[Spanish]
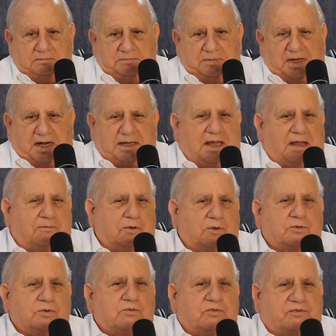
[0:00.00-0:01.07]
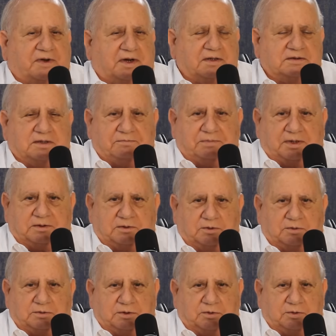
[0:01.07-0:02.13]
Balaguer habló de un frente
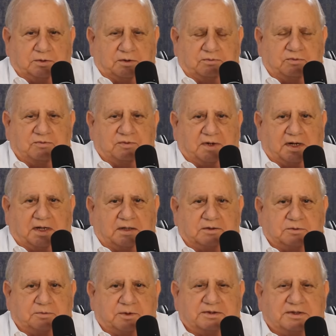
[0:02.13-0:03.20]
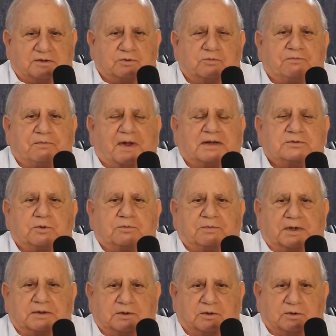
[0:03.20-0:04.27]
patriótico, que fue un fracaso, pero este es un pacto
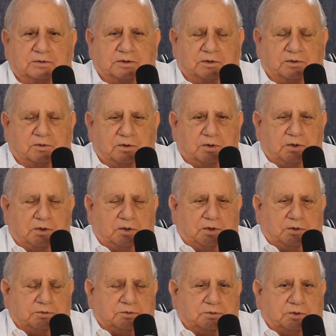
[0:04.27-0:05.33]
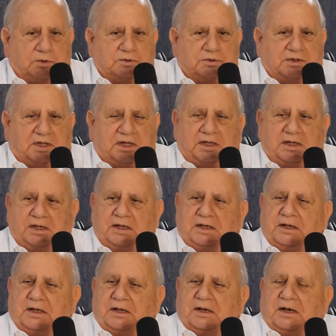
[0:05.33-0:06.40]
patriótico, donde
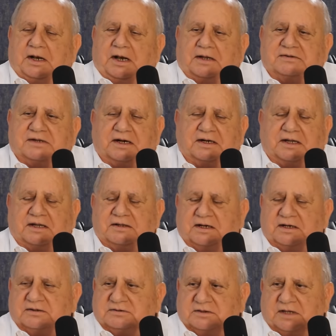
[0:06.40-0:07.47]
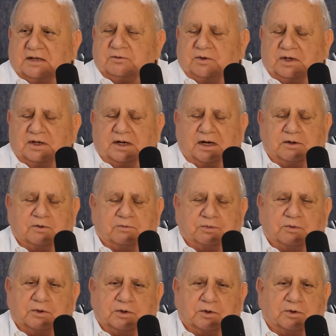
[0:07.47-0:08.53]
la sarga del Estado, el erario
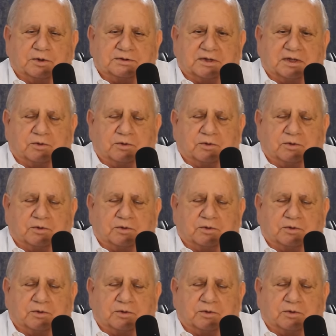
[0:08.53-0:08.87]
público no está